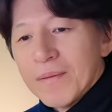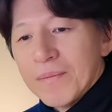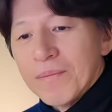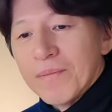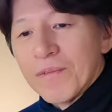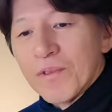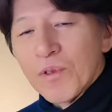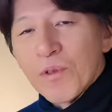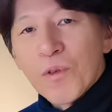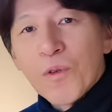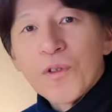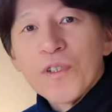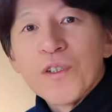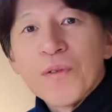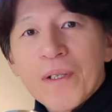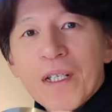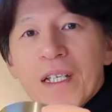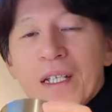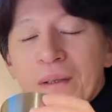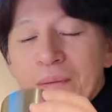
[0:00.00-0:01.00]
うん、ちょっと
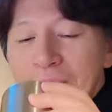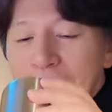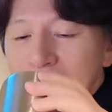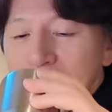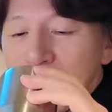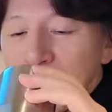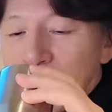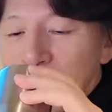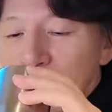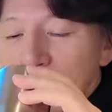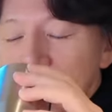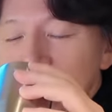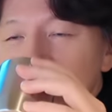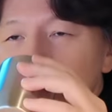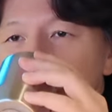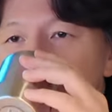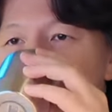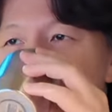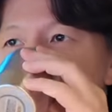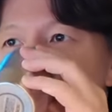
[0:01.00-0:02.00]
コーヒーをね、最後飲みますけど。